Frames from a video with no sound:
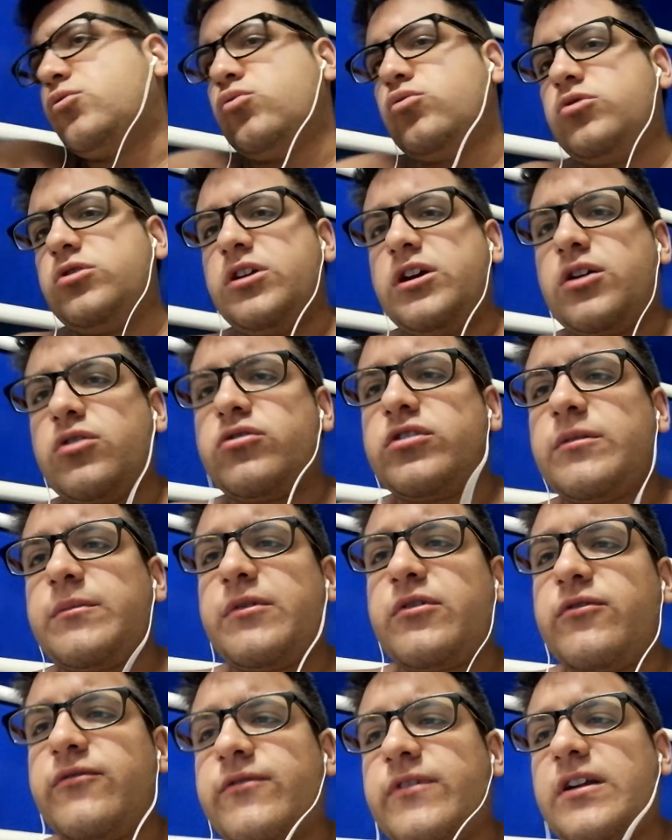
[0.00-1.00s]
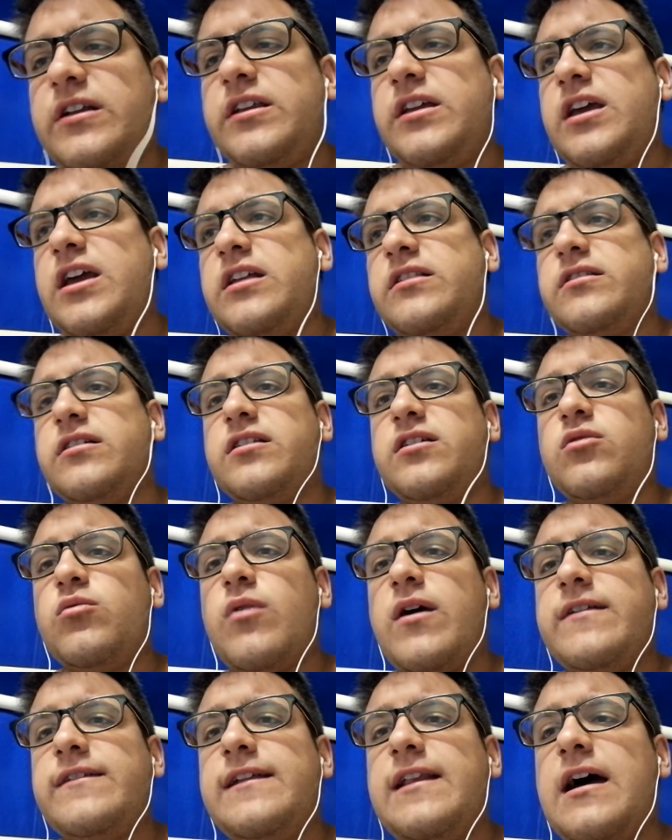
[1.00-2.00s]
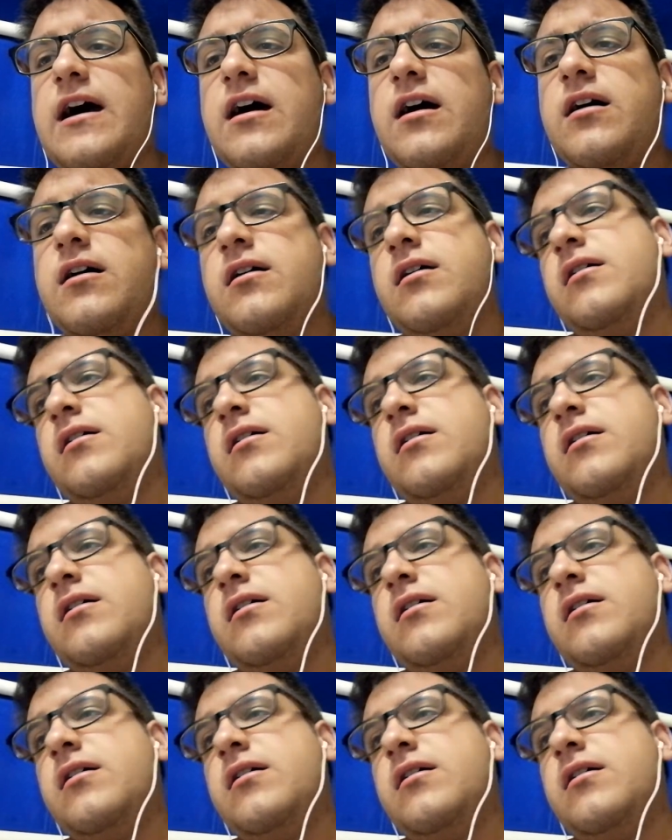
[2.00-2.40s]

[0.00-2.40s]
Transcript: tutti che non sapevano fare niente di qua e di là